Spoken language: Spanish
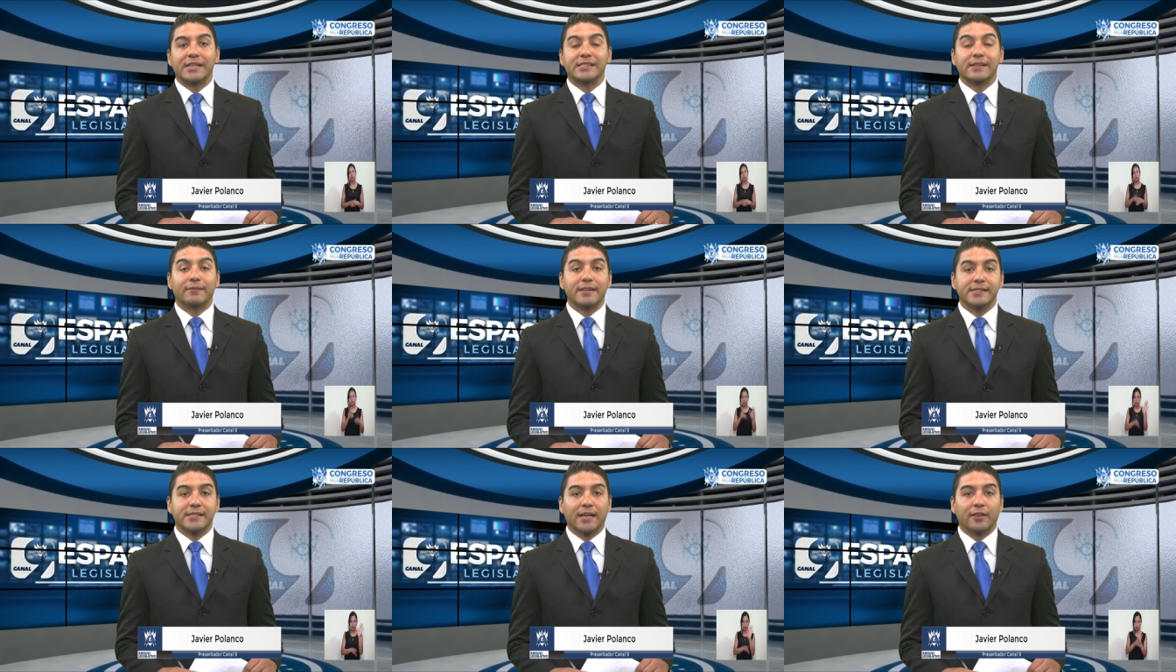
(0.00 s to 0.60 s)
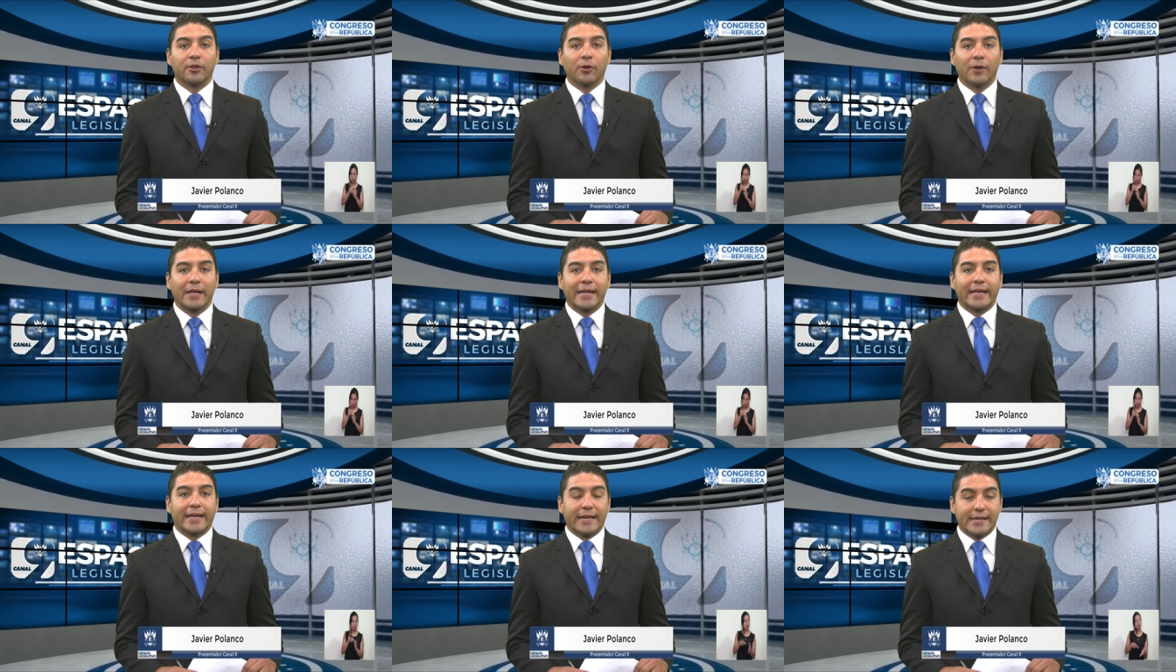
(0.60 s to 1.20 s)
estableciendo
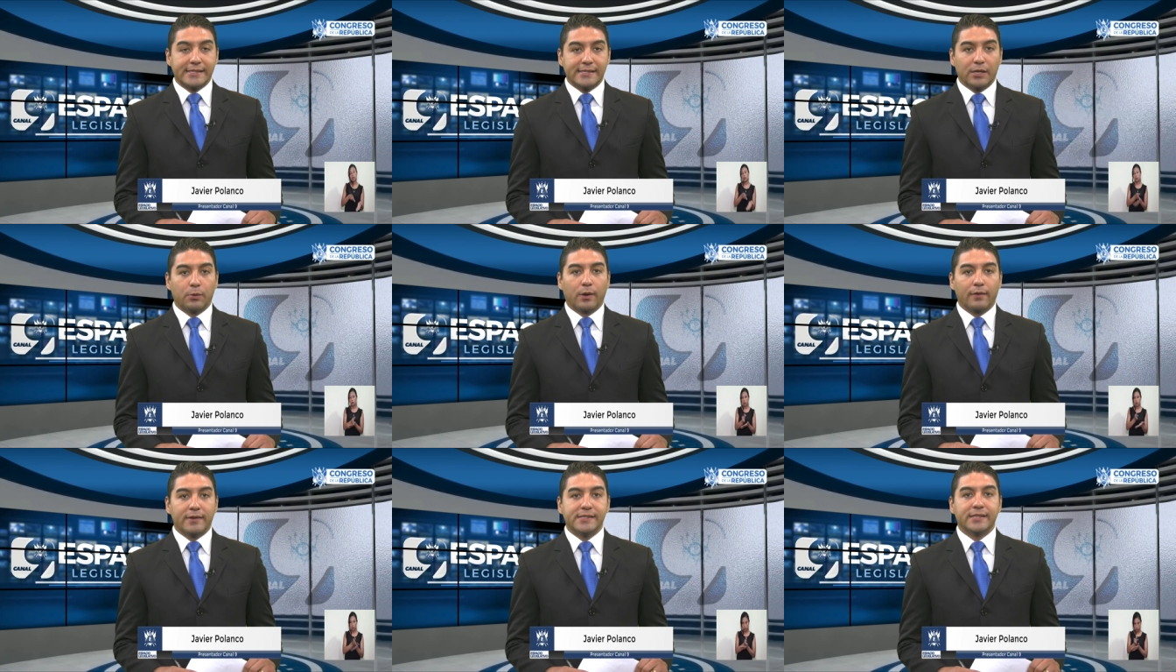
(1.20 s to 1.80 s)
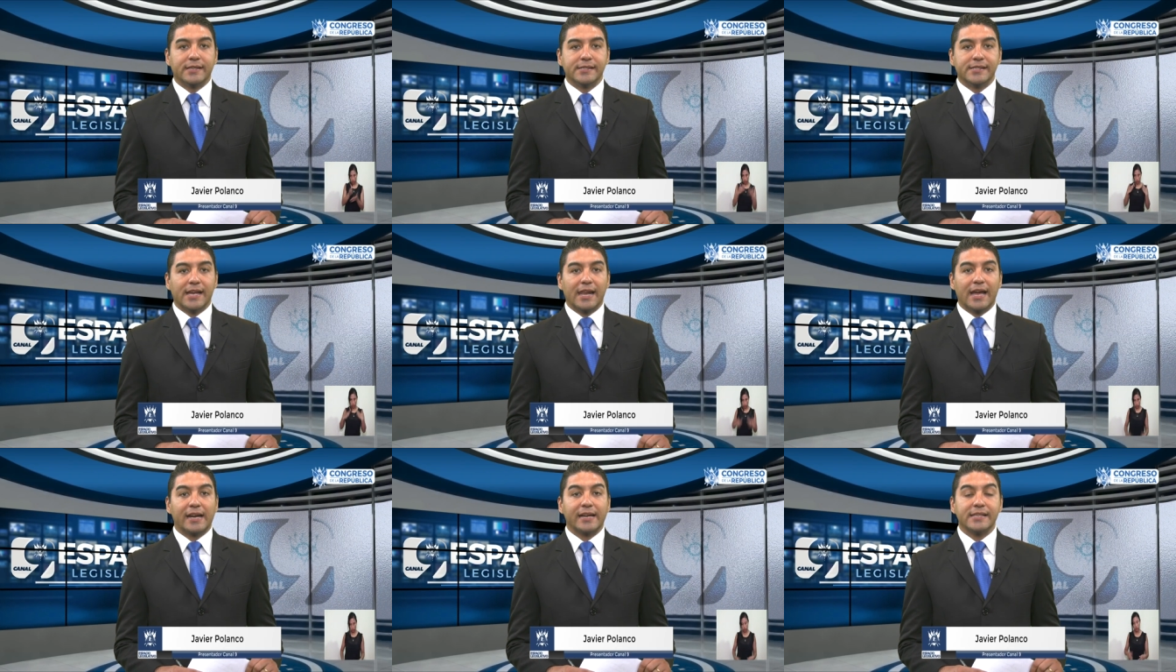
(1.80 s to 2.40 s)
que este jueves inicia
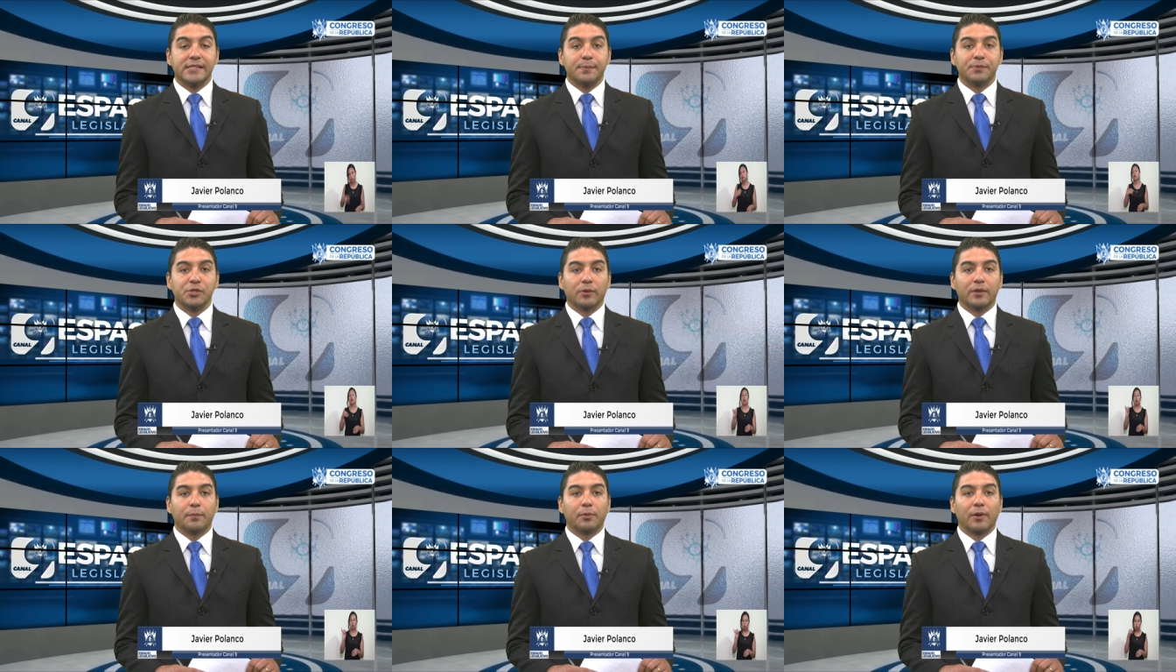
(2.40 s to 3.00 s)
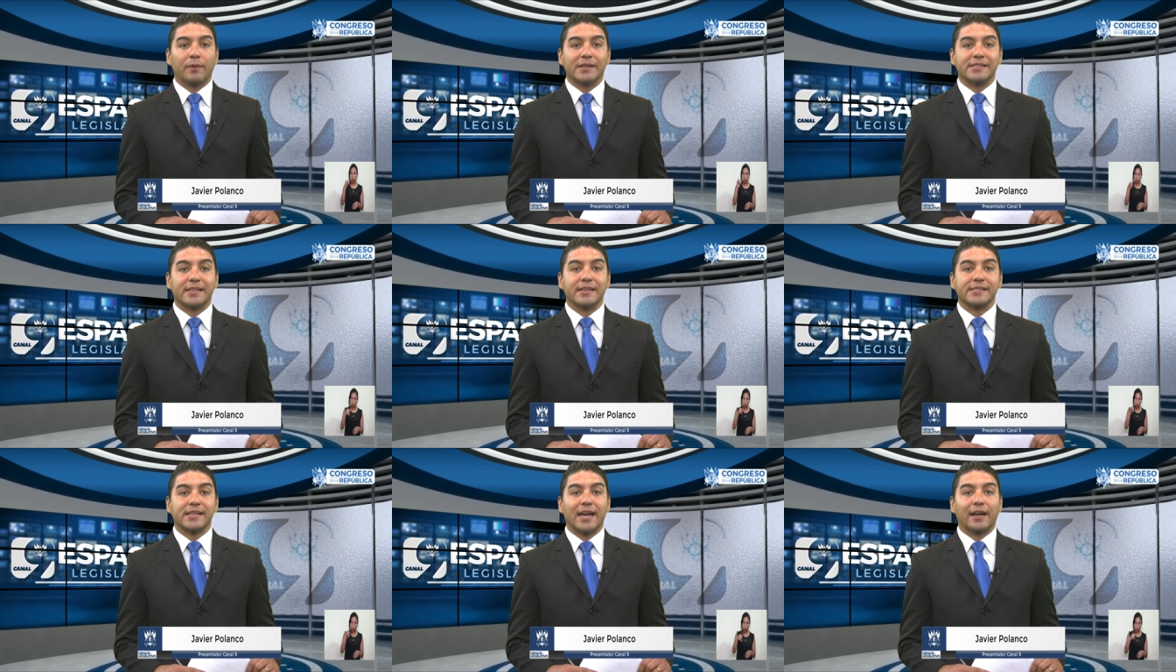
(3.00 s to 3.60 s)
la recepción de pruebas de
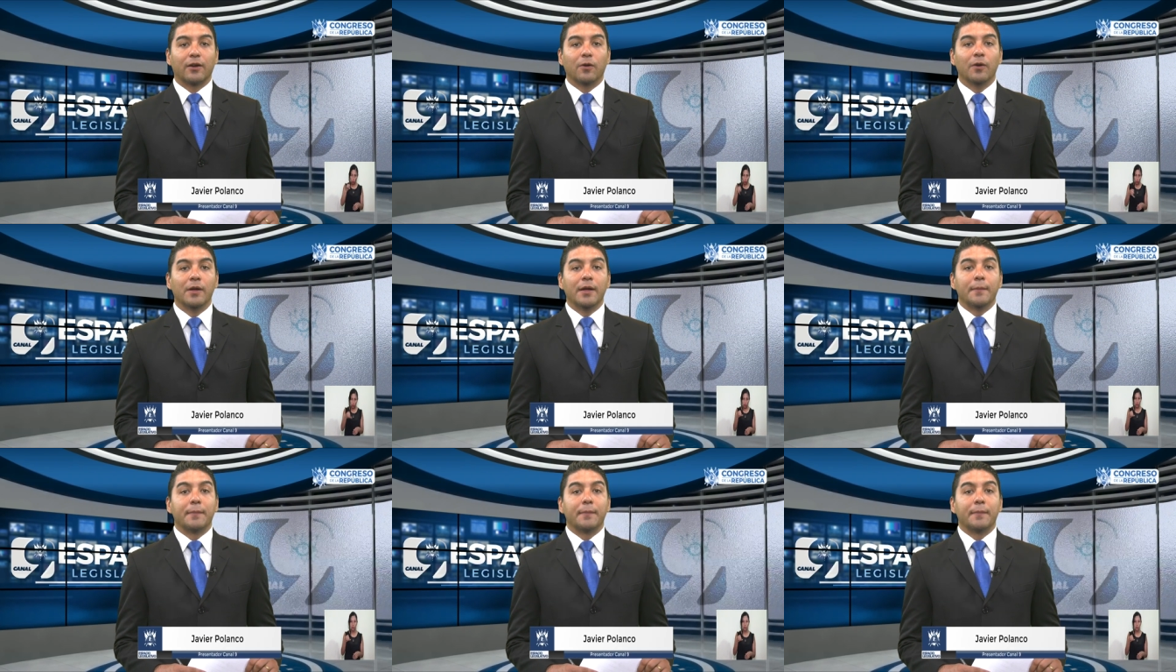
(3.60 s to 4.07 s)
descargo